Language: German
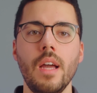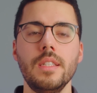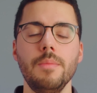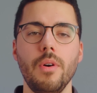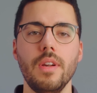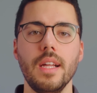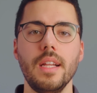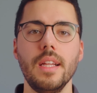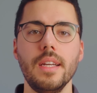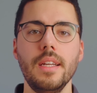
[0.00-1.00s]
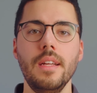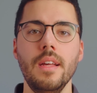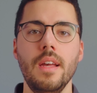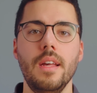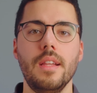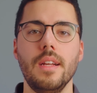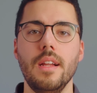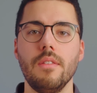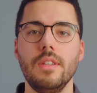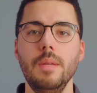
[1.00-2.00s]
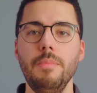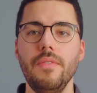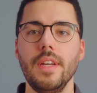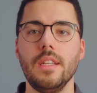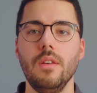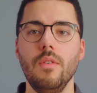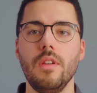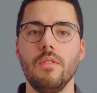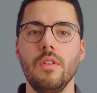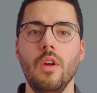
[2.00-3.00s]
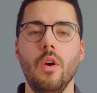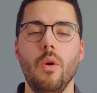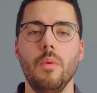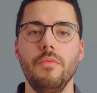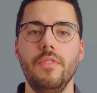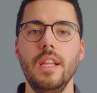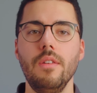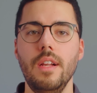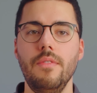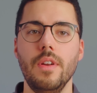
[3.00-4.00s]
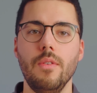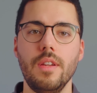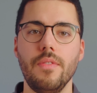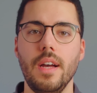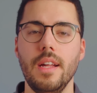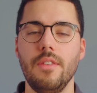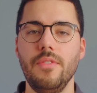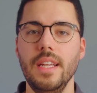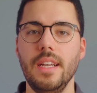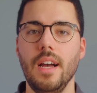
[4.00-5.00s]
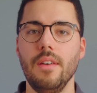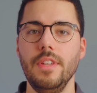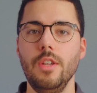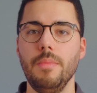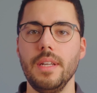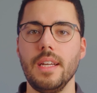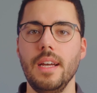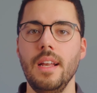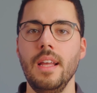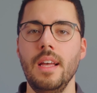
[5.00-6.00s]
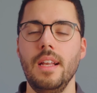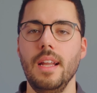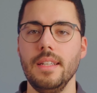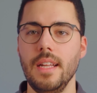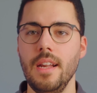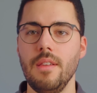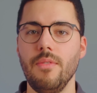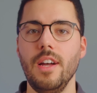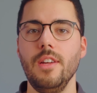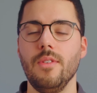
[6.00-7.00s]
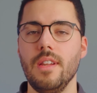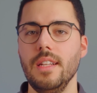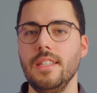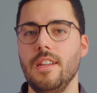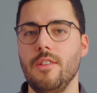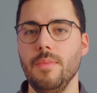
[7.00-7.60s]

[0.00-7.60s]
Die Board 6-Serie ist also die perfekte Lösung, um visuell verlustfreies 4K-Videomaterial latenzfrei und sicher zu